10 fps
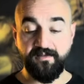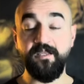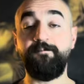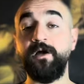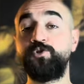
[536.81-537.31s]

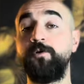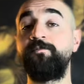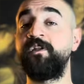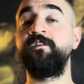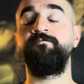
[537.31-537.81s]
Deepak
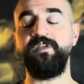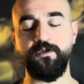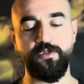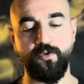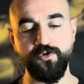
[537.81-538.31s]
Chopra'nın bir
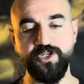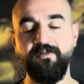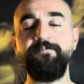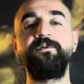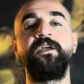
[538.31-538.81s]
soru
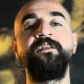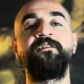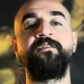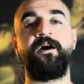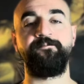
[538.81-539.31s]
cevap
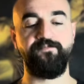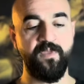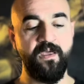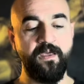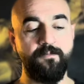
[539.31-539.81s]
yayınında
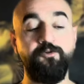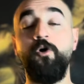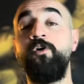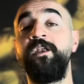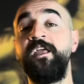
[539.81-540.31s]
bu
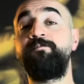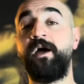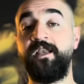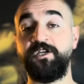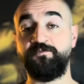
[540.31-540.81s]
örneği
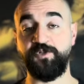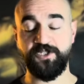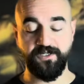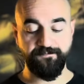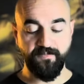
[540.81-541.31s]

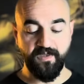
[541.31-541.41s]
paylaşmıştı.